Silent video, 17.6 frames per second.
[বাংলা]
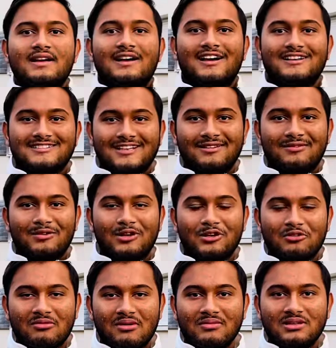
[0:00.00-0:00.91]
আসসালামু
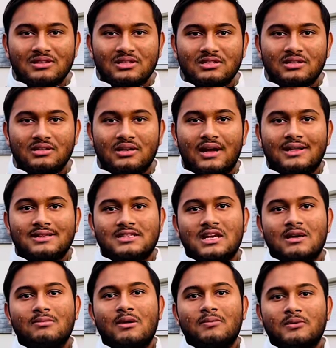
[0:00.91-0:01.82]
আলাইকুম আমি ইন্তিশার আজকে
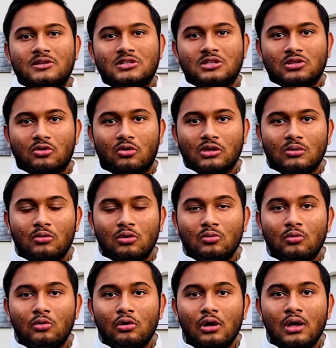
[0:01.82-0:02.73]
আমি আপনাদের সাথে কথা
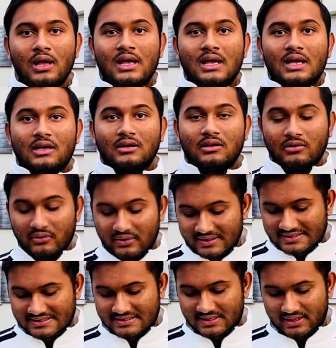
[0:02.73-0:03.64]
বলবো
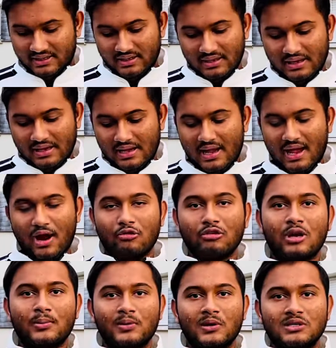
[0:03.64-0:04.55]
গ্রিস নিয়ে এখন
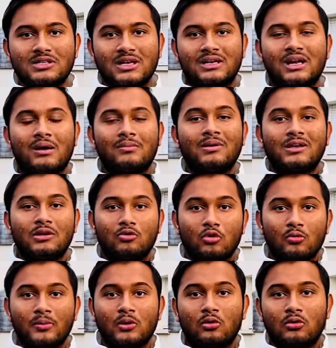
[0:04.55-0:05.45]
আপনারা জানেন আমরা
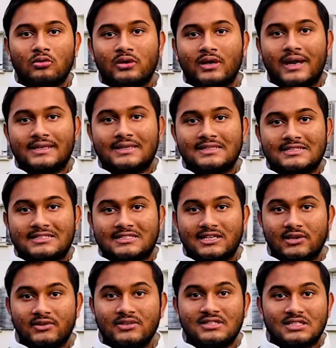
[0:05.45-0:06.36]
ইউরোপের অলরেডি একটা
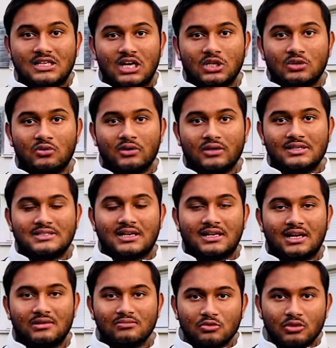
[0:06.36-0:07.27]
সিরিজ স্টার্ট করে দিয়েছি
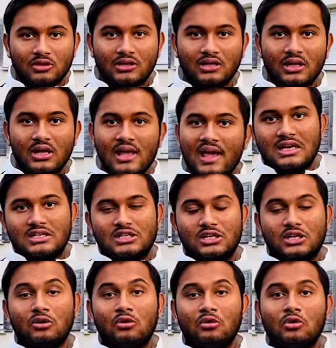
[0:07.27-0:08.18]
আলহামদুলিল্লাহ
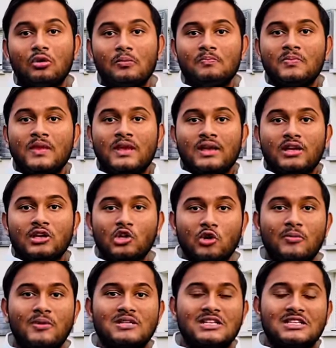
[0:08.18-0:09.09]
সেটা হলো
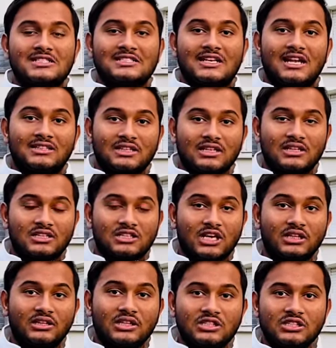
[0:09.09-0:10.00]
ইউরোপে যে
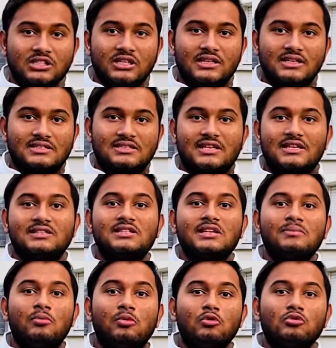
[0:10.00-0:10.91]
সাতাশটি
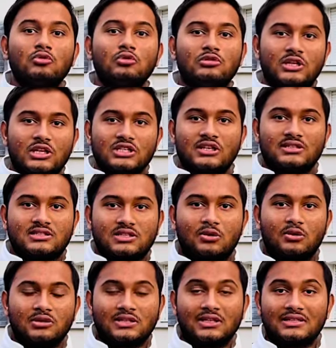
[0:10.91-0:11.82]
সেনজিনভুক্ত দেশ আছে
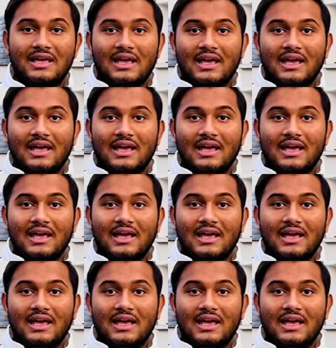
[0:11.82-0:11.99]
অর্থাৎ